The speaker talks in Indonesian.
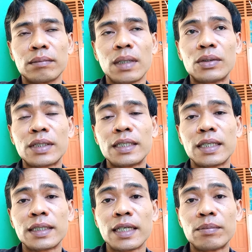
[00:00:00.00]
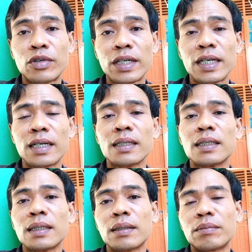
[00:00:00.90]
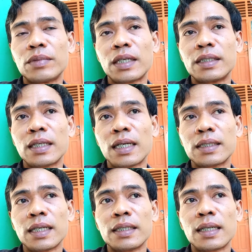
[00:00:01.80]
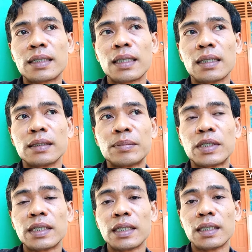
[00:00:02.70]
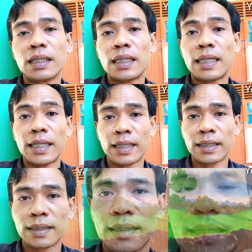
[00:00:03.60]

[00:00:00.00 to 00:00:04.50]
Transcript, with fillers: baru saja saya buat ya biar jelas saya jelaskan seperti ini